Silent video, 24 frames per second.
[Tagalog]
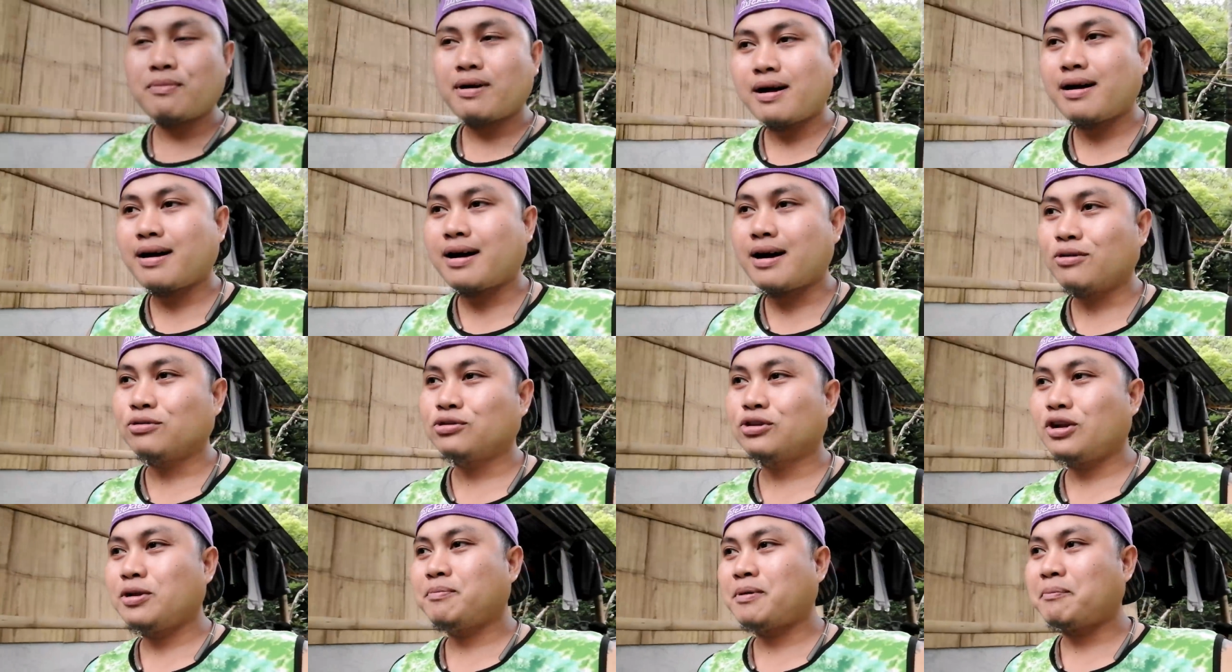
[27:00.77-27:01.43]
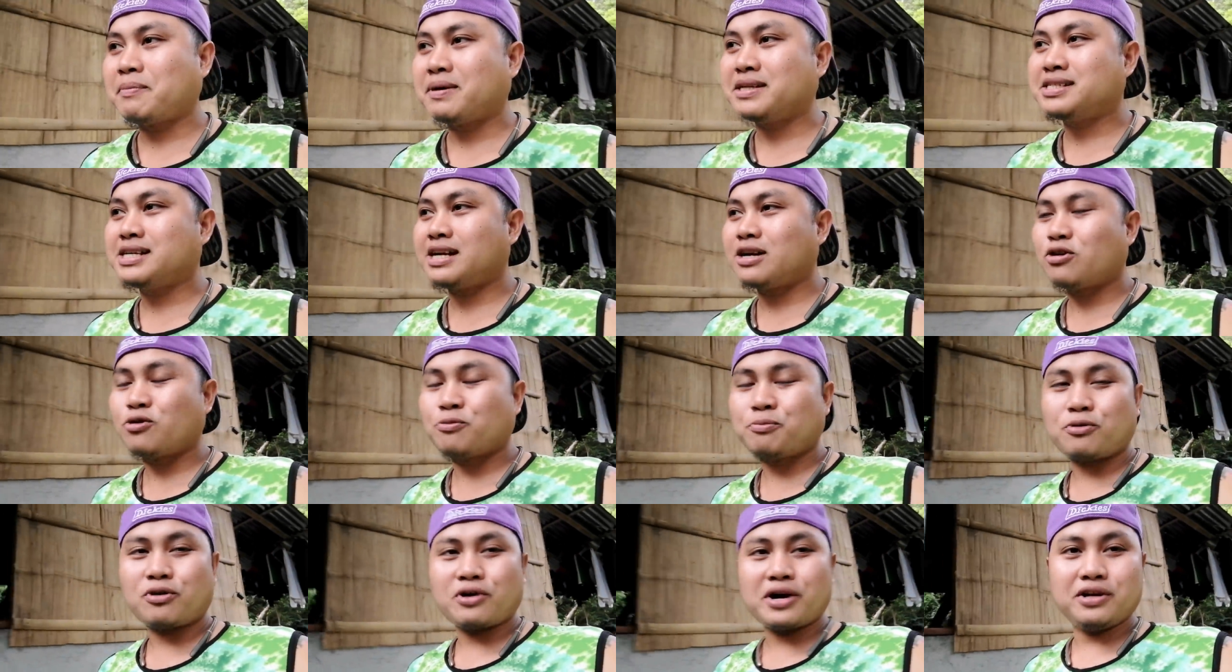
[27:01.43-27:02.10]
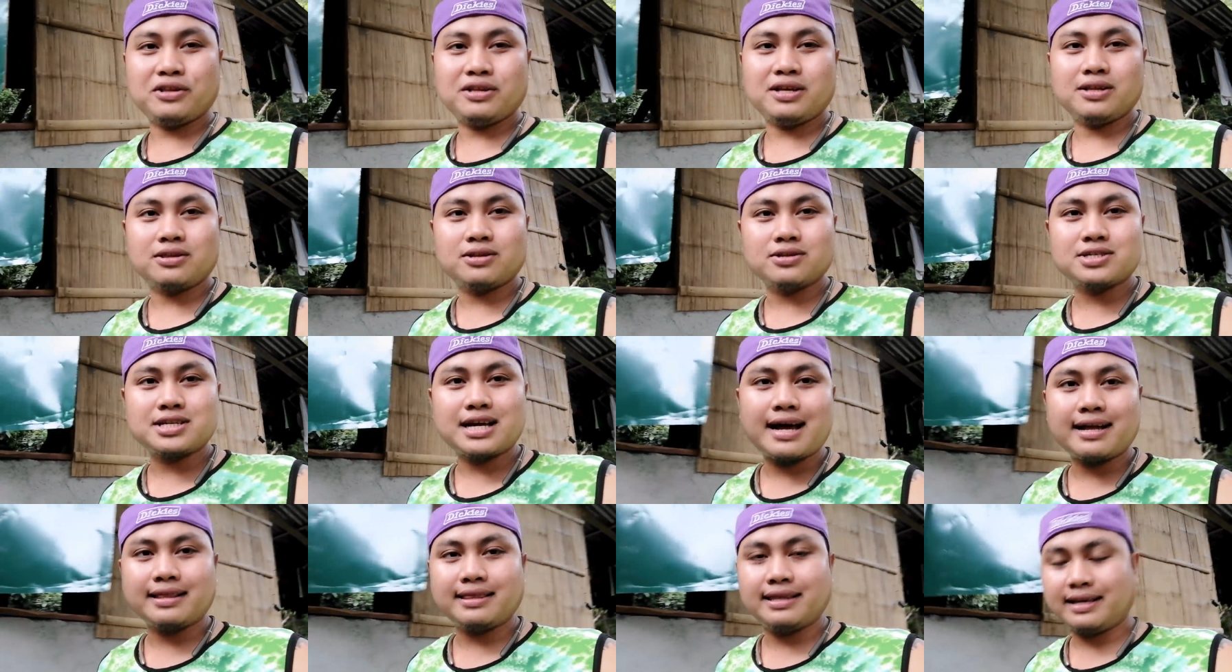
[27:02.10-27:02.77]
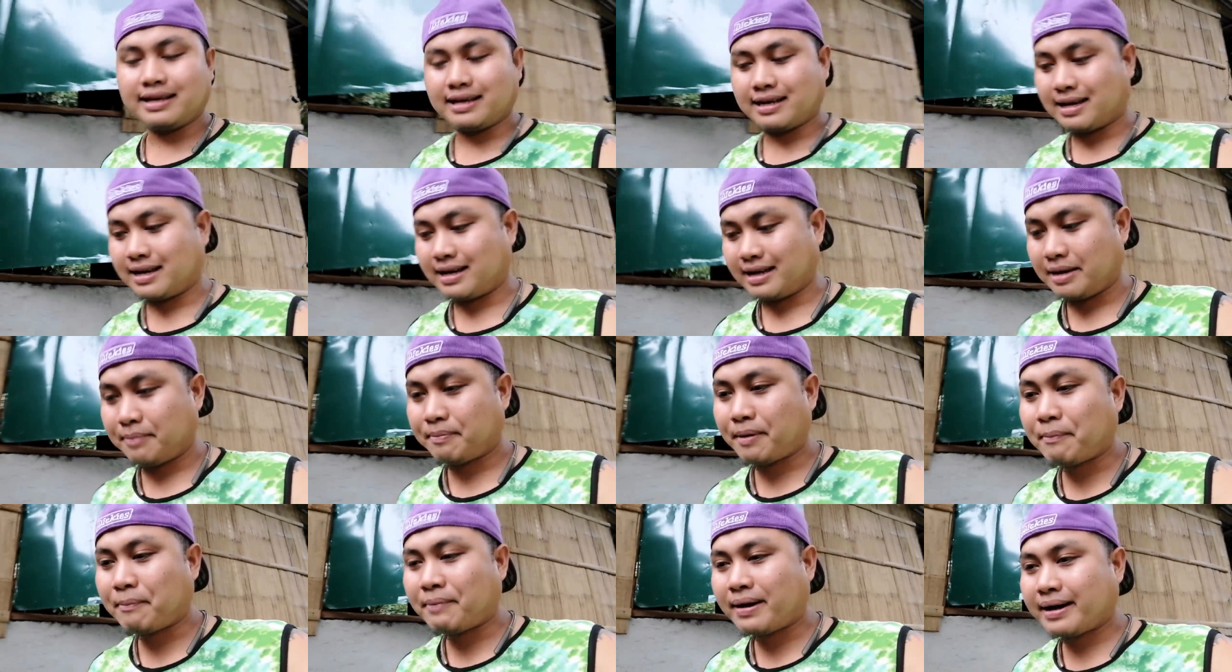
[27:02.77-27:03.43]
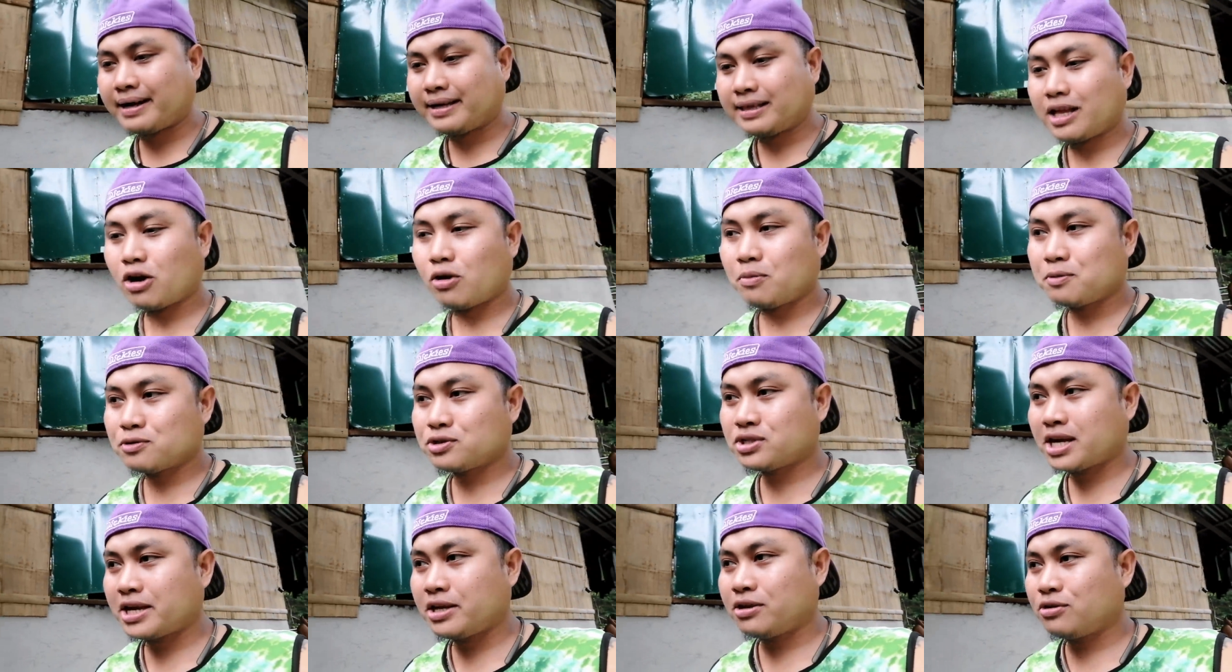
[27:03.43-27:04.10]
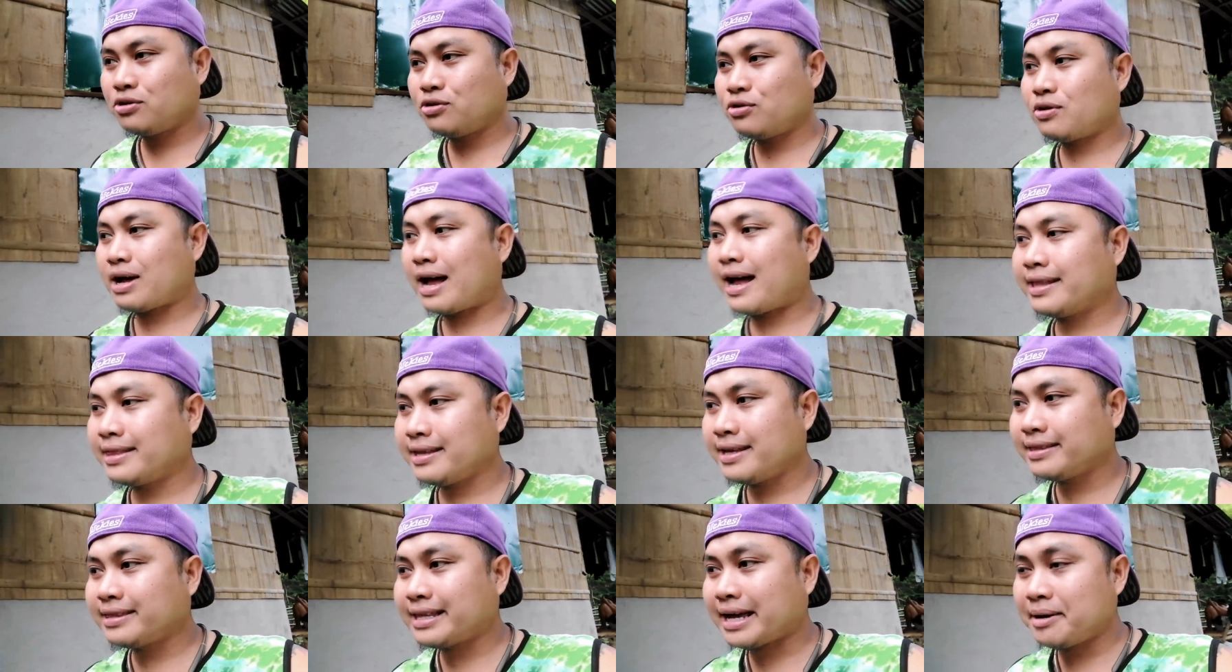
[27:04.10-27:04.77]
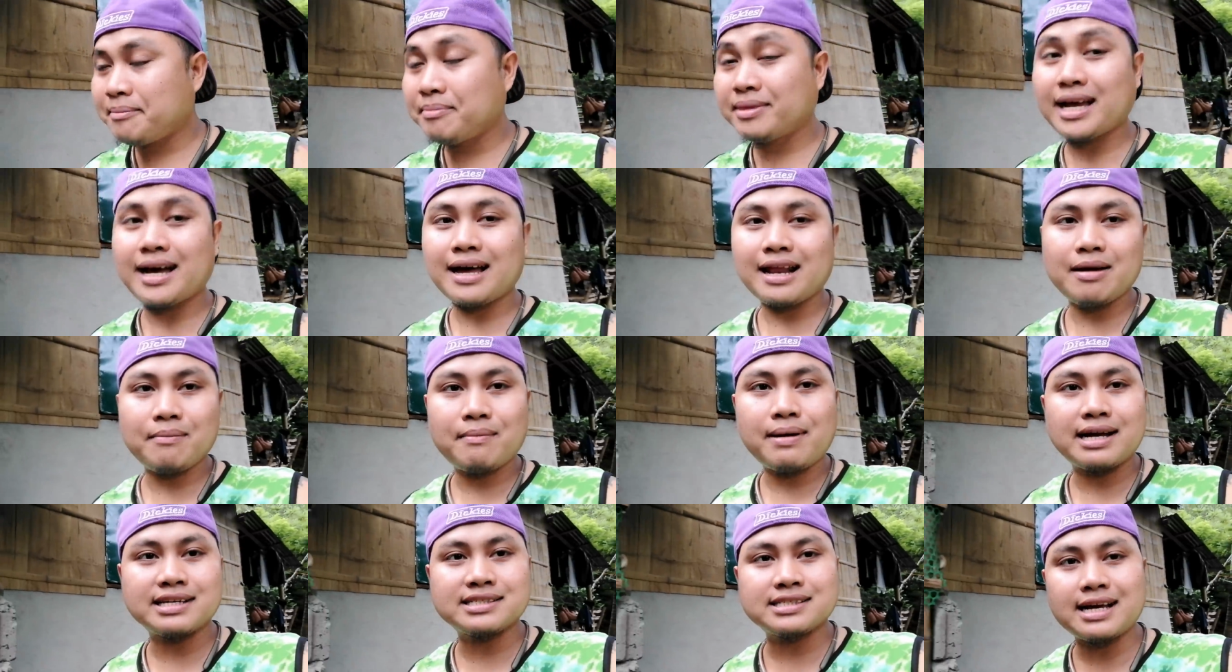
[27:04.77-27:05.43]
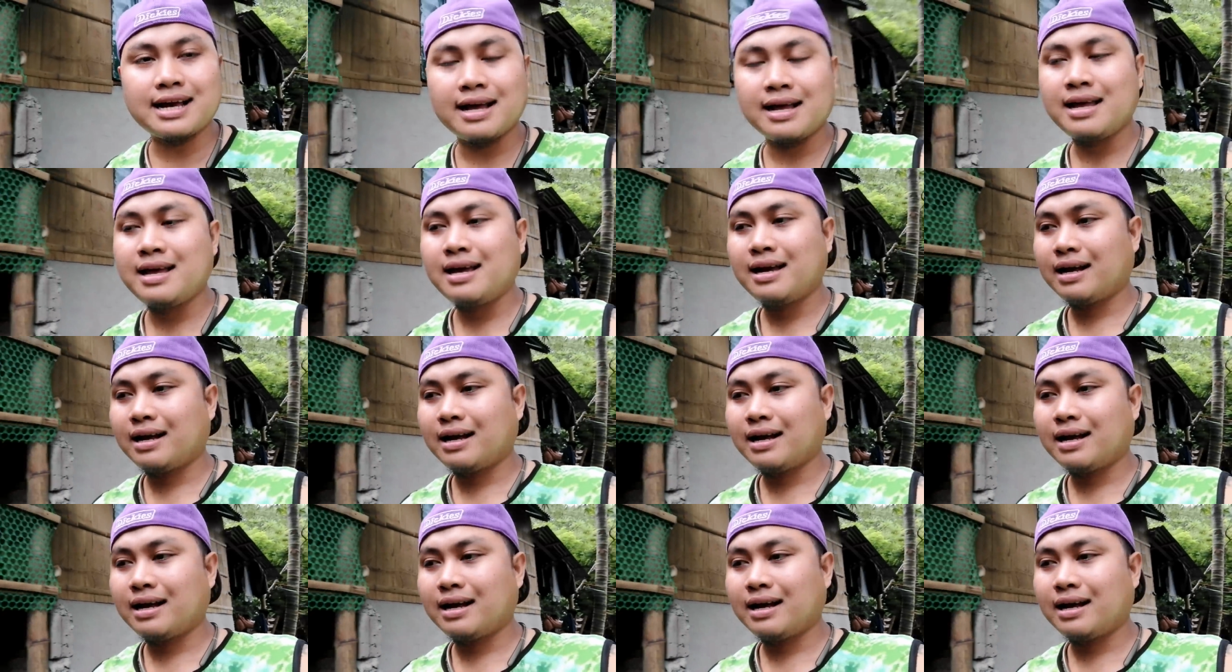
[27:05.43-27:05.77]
po mga kautol, ipapasyal ko po kayo dito sa ating, uh, ipapakita ko po sa inyo yung ating tanim na kalabasa.